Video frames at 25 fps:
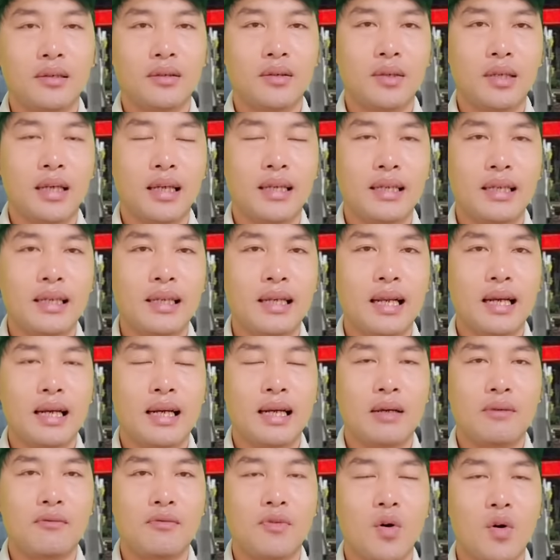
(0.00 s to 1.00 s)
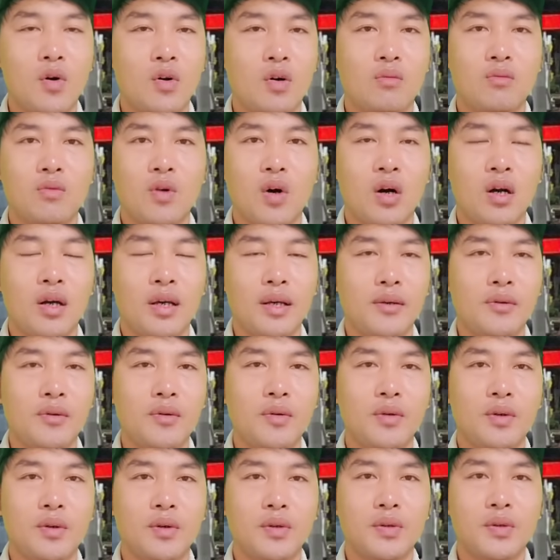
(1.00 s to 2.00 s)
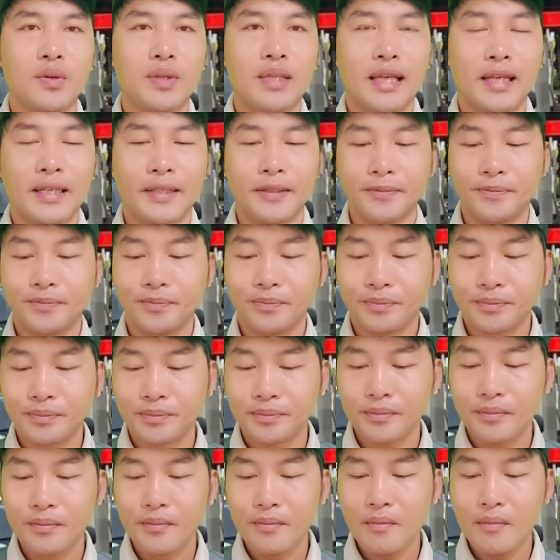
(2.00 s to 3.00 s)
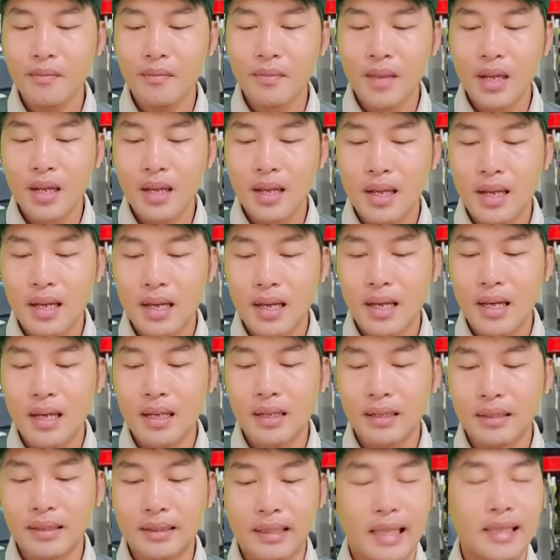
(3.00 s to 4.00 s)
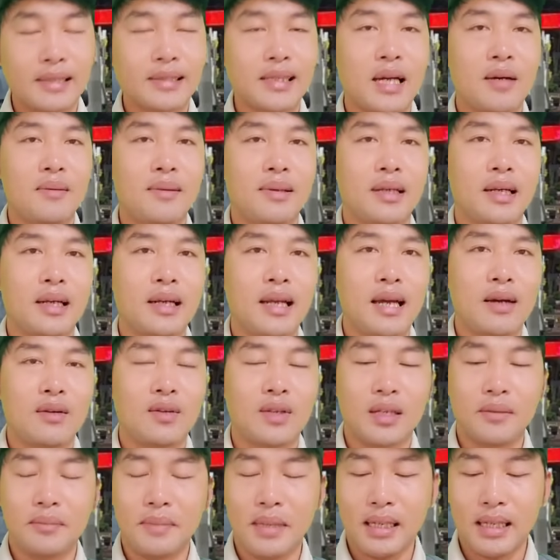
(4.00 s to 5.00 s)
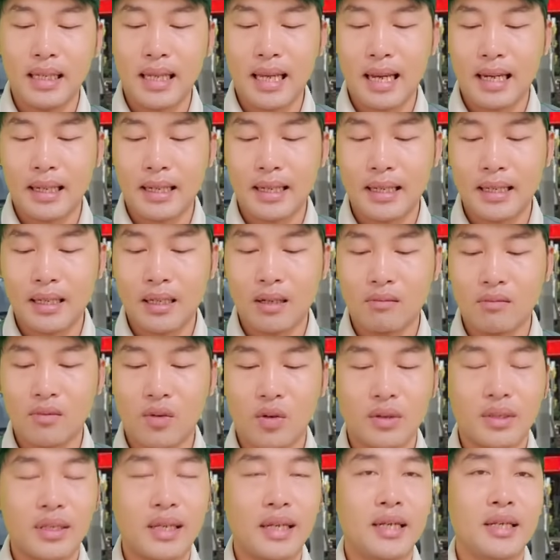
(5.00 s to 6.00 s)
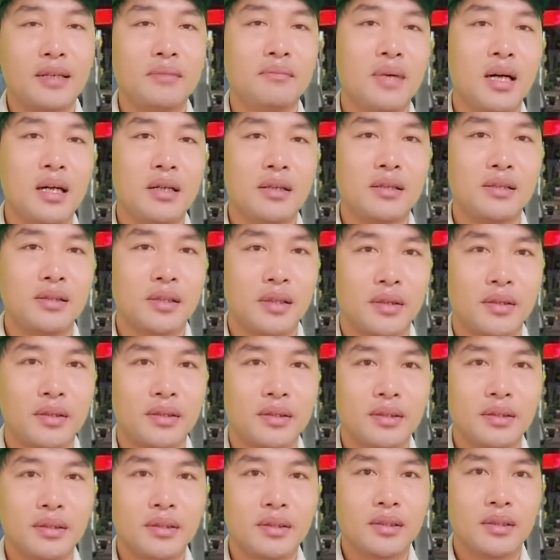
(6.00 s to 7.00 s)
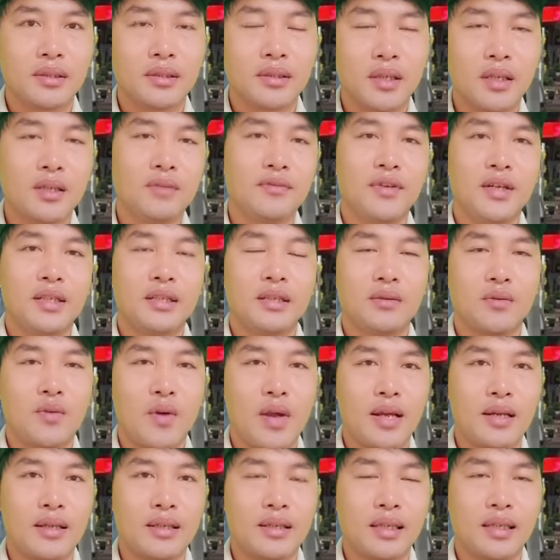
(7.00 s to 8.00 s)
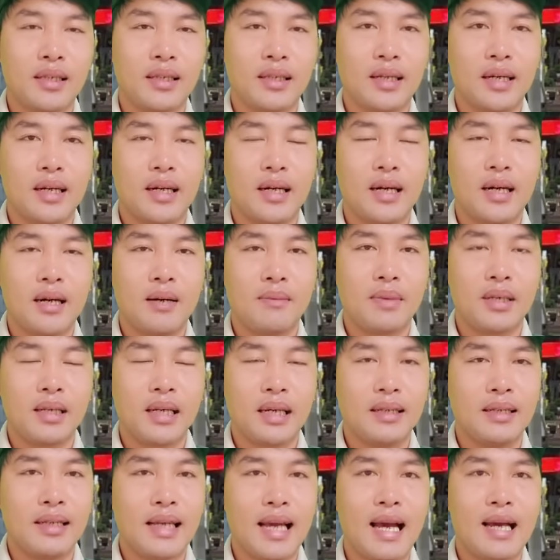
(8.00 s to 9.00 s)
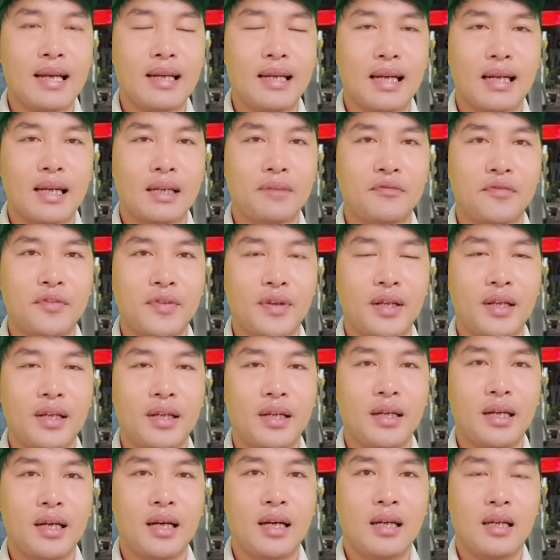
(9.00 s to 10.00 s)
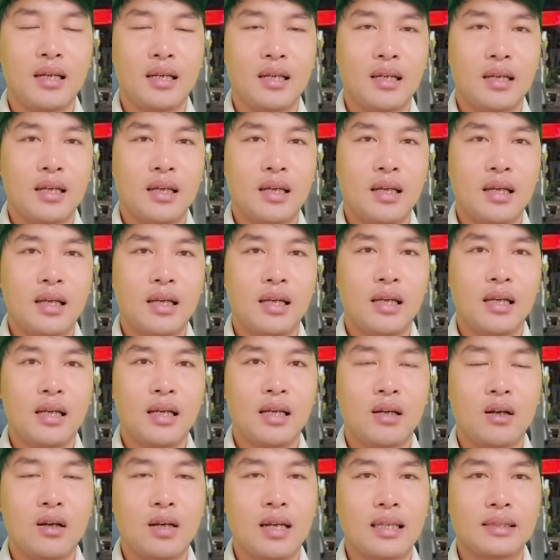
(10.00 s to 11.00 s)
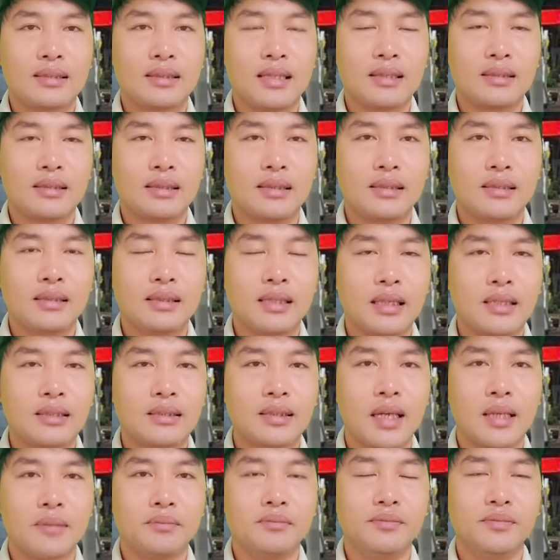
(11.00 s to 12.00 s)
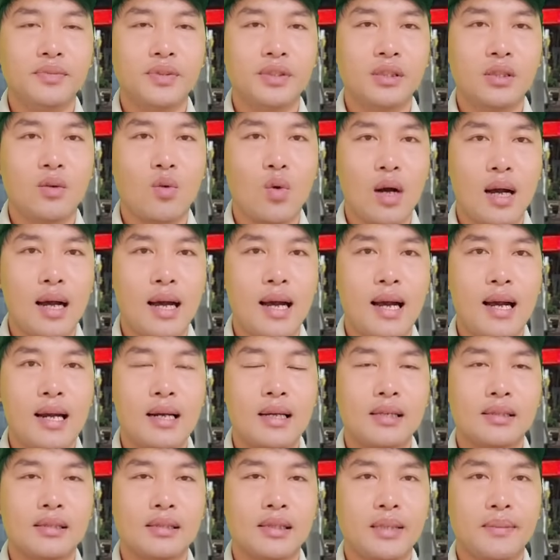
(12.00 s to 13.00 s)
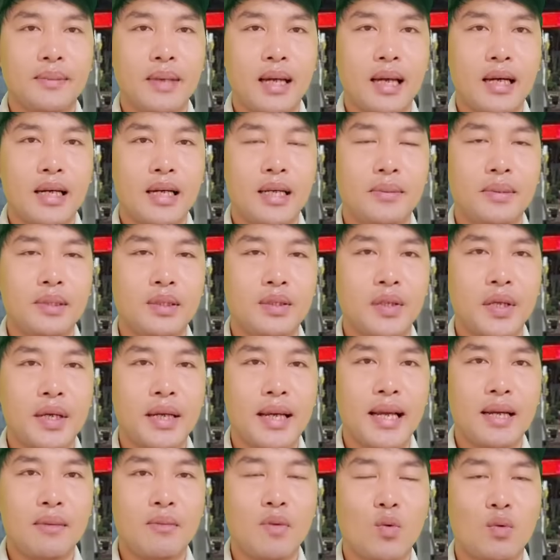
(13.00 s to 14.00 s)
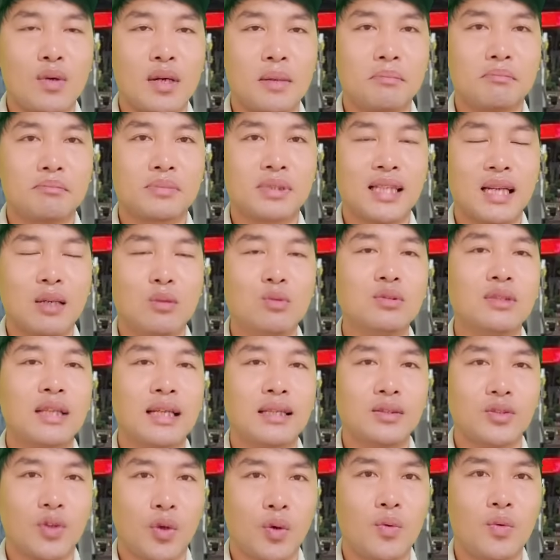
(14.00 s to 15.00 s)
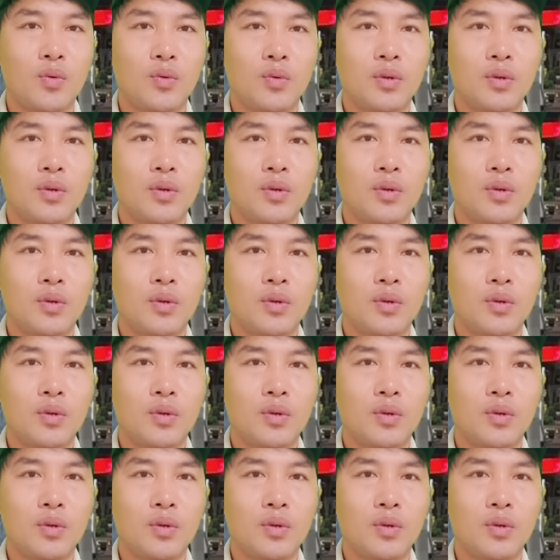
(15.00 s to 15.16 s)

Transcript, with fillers: có thể thấy rằng là vô cùng khó hiểu luôn cô chú anh chị à, tại sao mà Đinh Lan có thể biết là hàng đi không còn gì điểm mất nữa rồi đối với Thanh Quyền thì à, mình đánh giá rằng cái phiên à, à, gọi là xét xử sơ thẩm vừa qua đó khi mà hàng đây bị tuyên án một năm 6 tháng tù